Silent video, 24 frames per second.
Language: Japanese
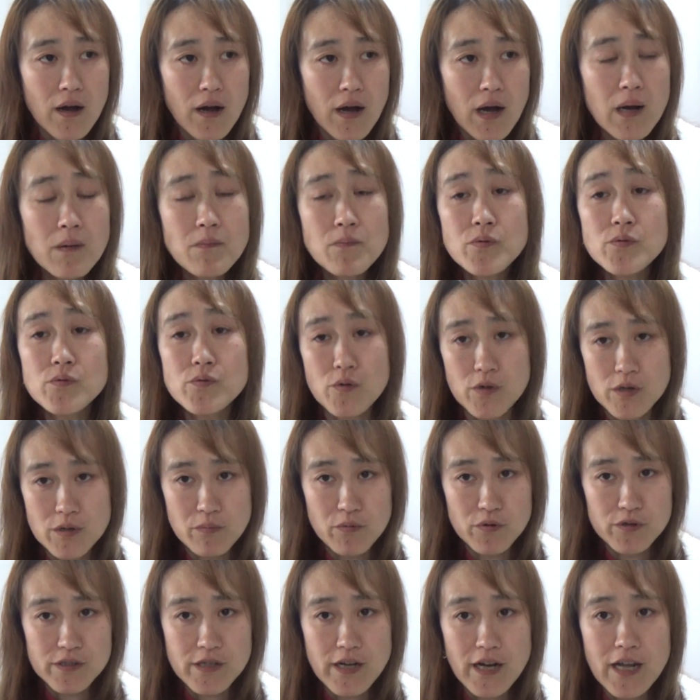半分の気
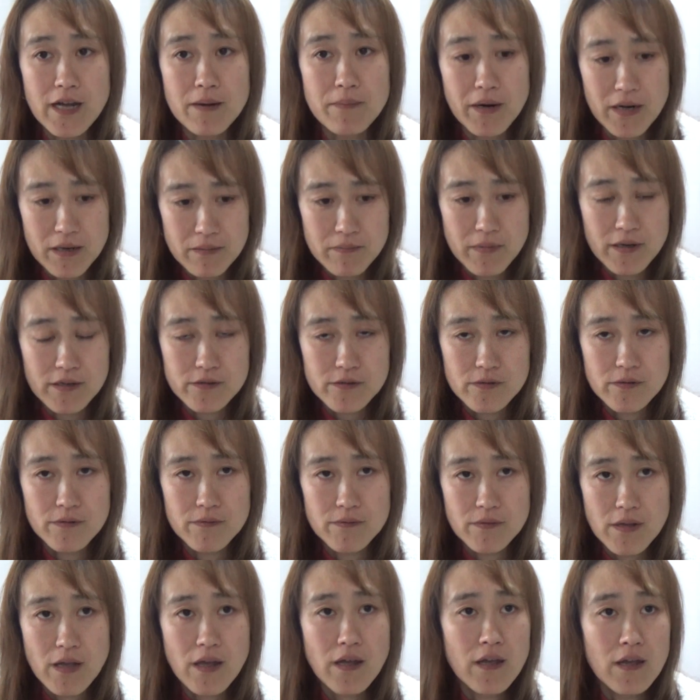持ちで謝ります。
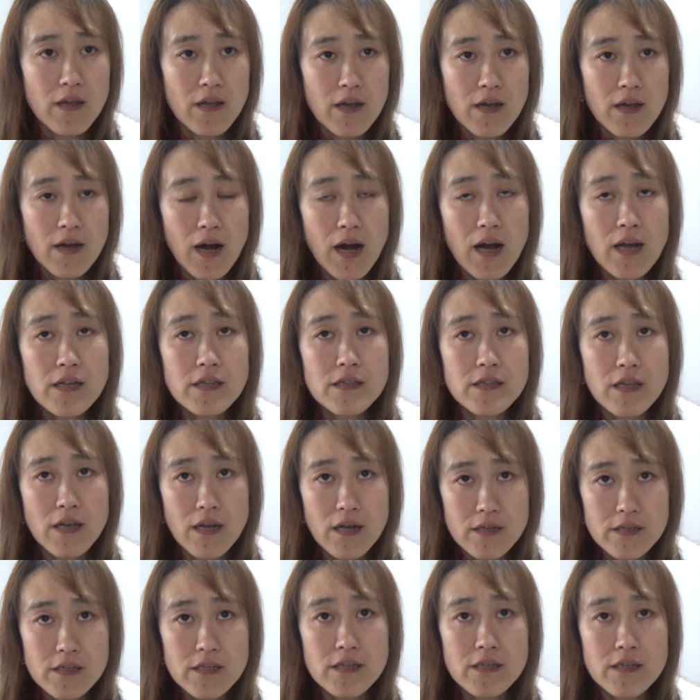で相手
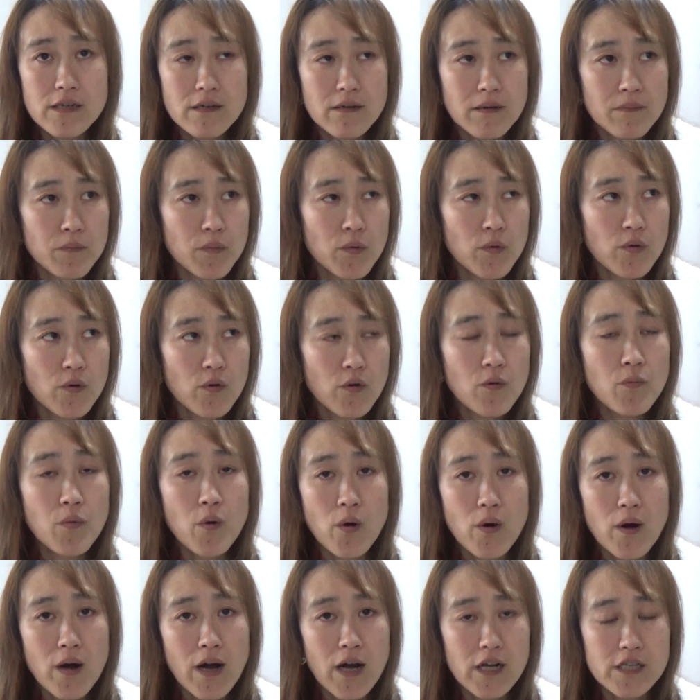にもうほ
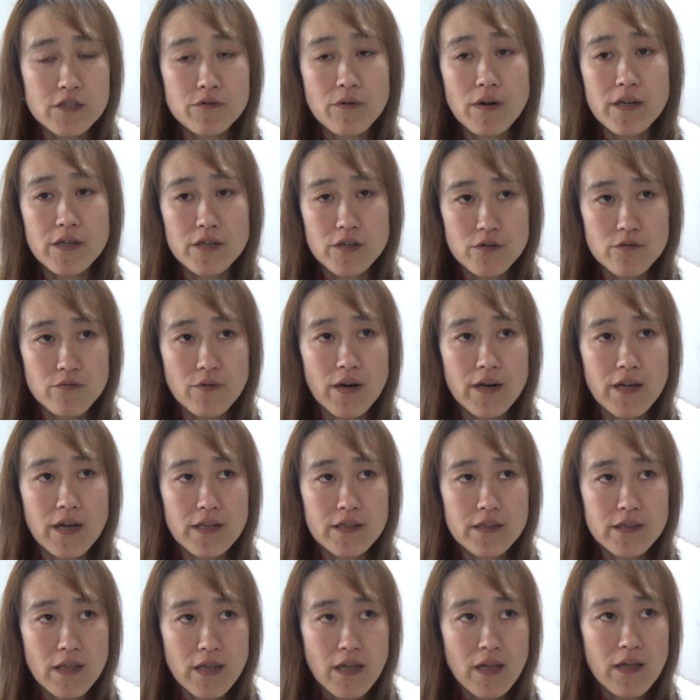ぼ8割9割あっ
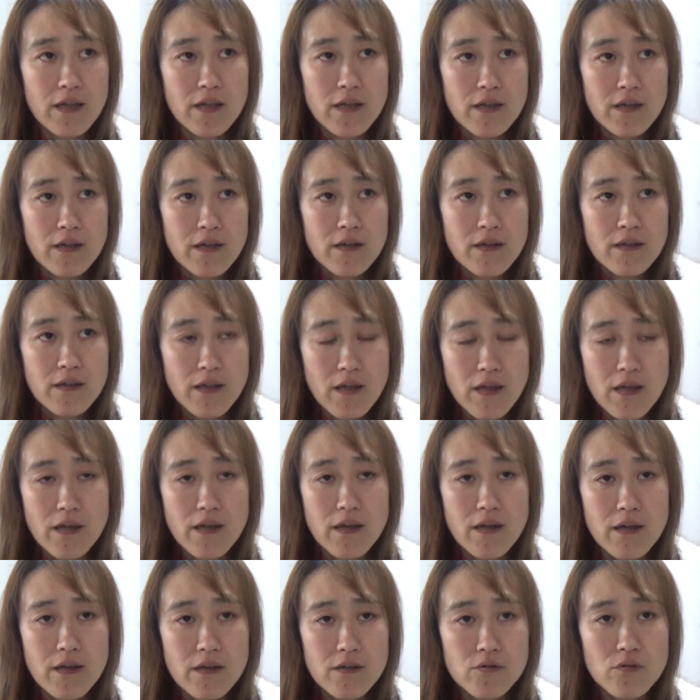て、
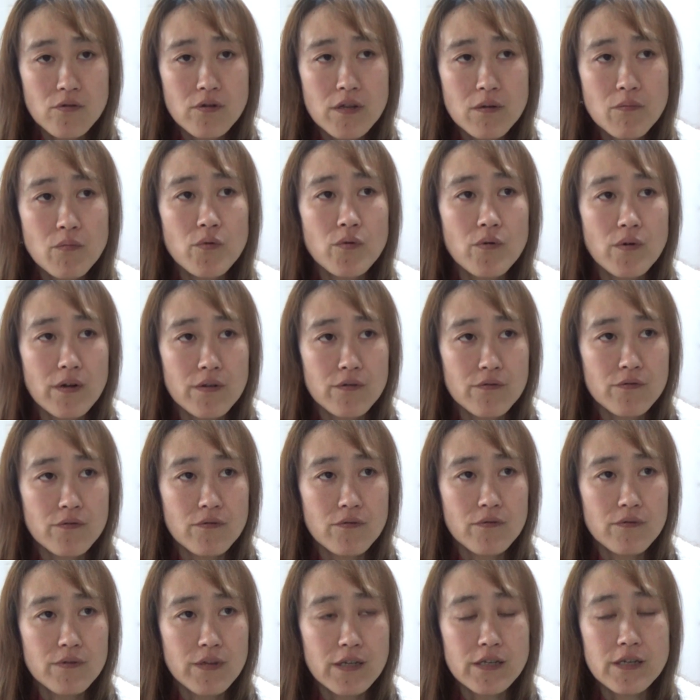えー、それでもあ
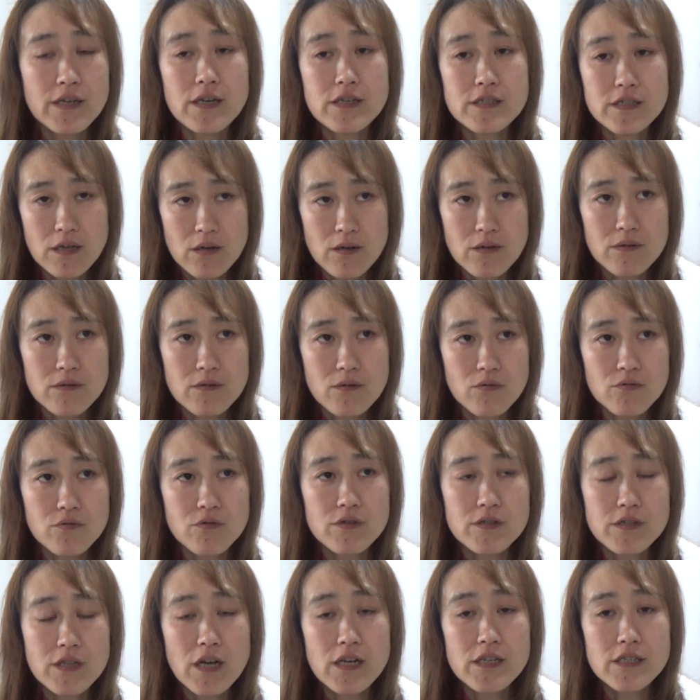の何かしたこと
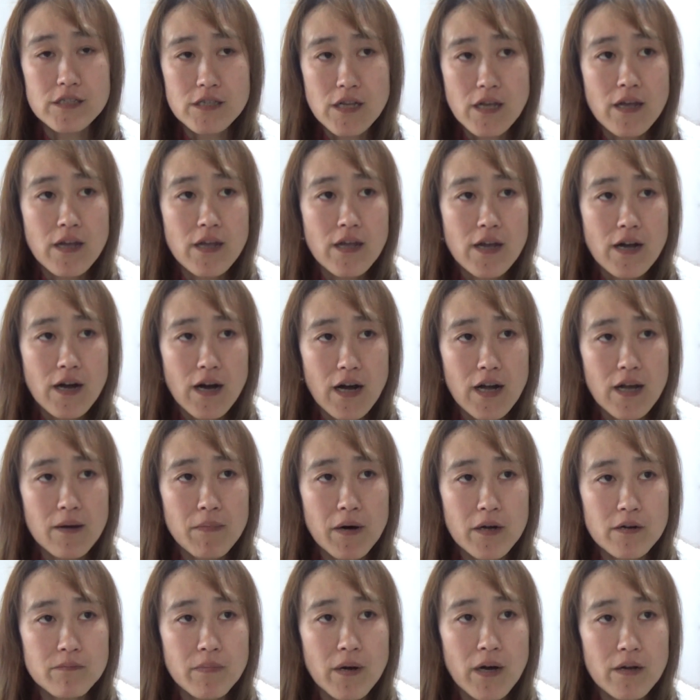に対して謝
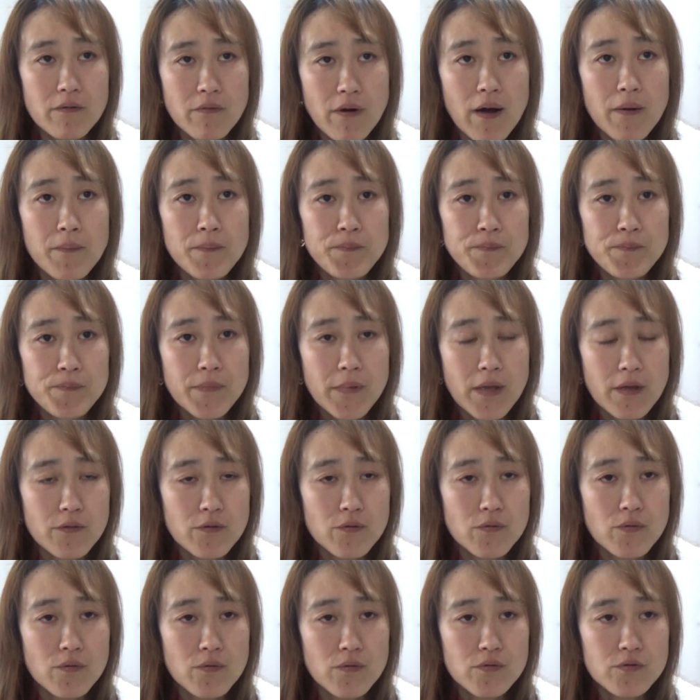る場合はあ
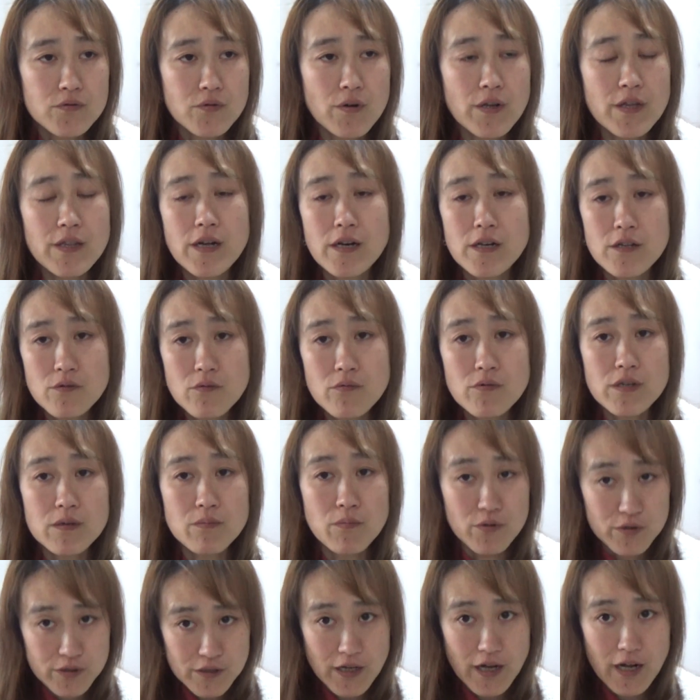のそれなりの気
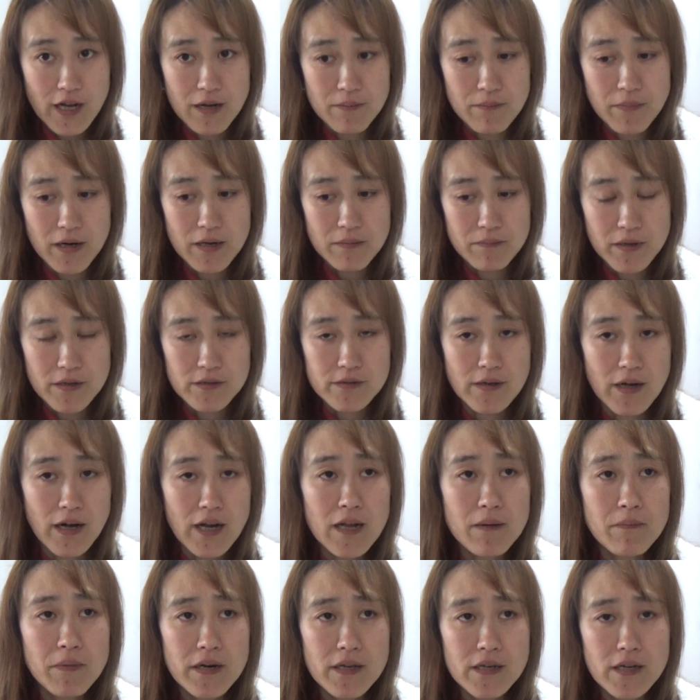持ちで謝ります。
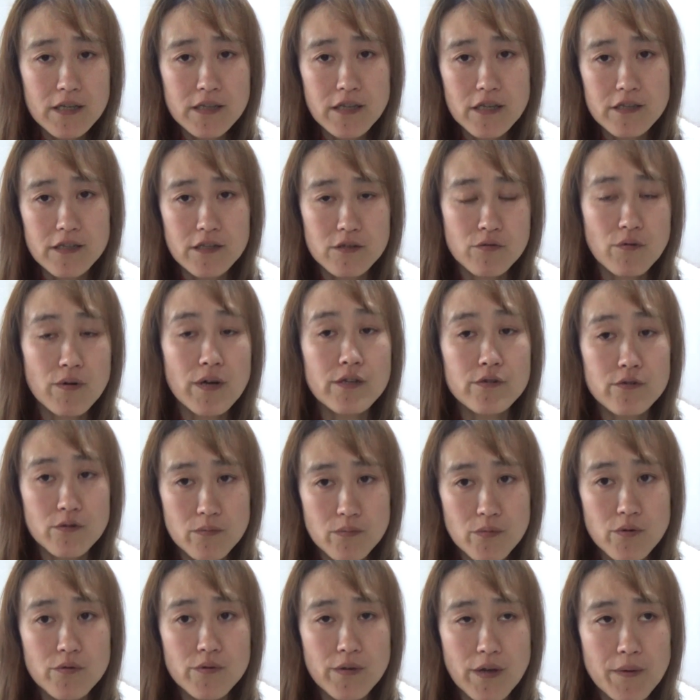謝り方ってそうやと
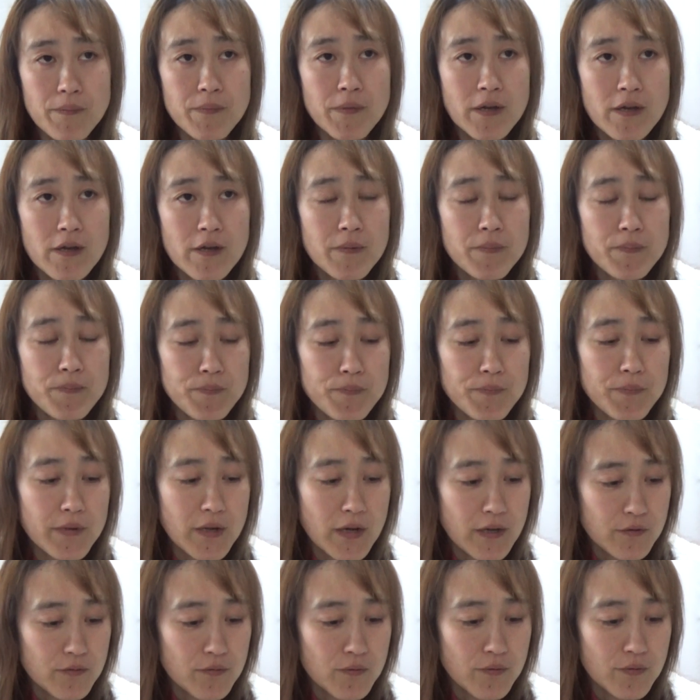思うね。うん、
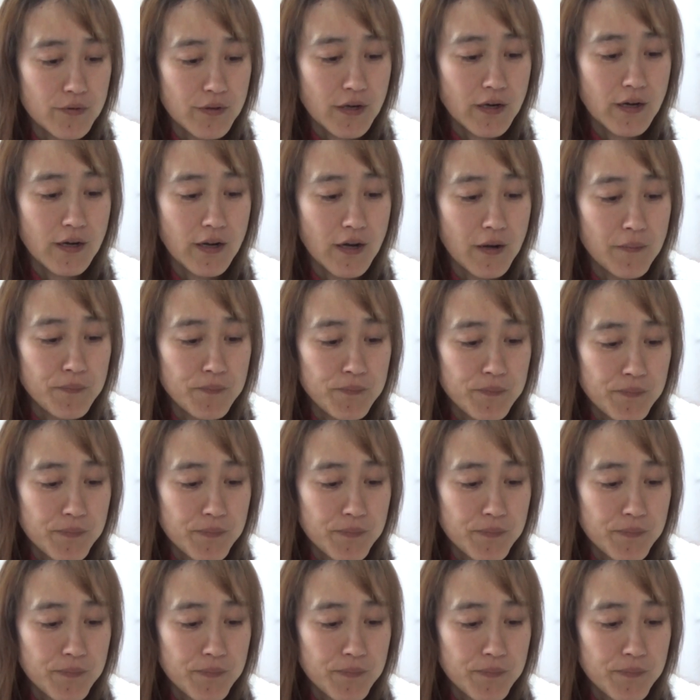あのだから